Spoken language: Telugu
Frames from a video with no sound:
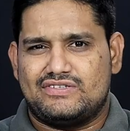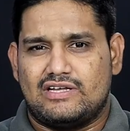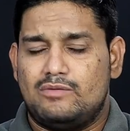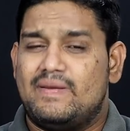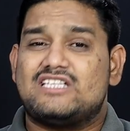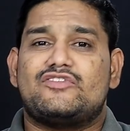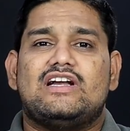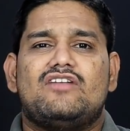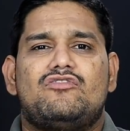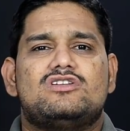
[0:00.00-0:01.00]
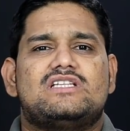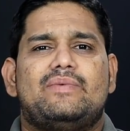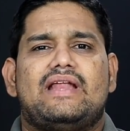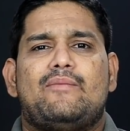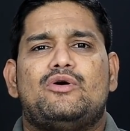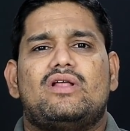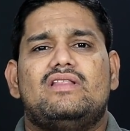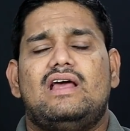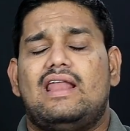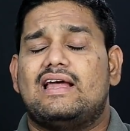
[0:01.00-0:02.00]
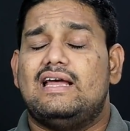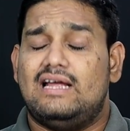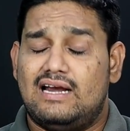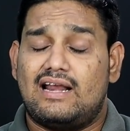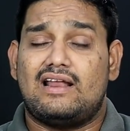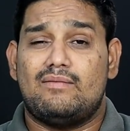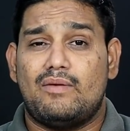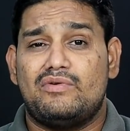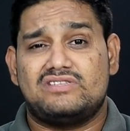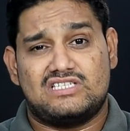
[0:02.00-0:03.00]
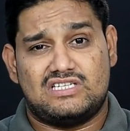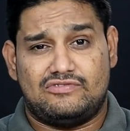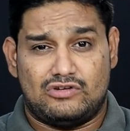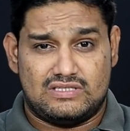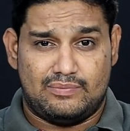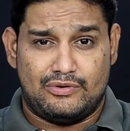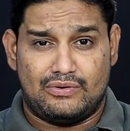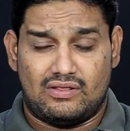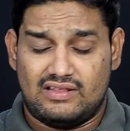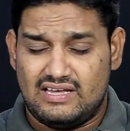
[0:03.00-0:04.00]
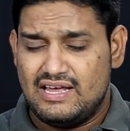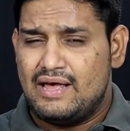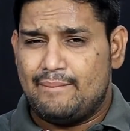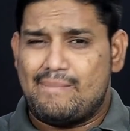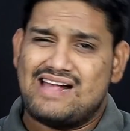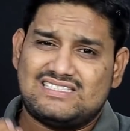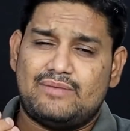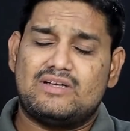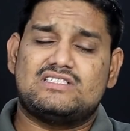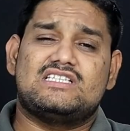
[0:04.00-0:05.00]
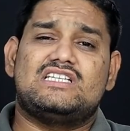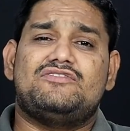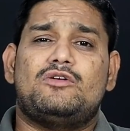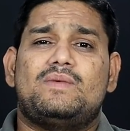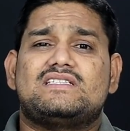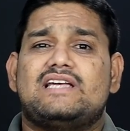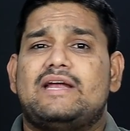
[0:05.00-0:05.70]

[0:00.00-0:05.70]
చేస్తారు బేస్ వేరియంట్లో ఫోర్ జీబీ ర్యామ్ ఉంటుంది అలాగే ఇంటర్నల్ మెమరీ సిక్స్టీ ఫోర్ జీబీ ఉంటుంది బ్యాక్ సైడ్ మీకు సిక్స్టీ ఫోర్ ప్లస్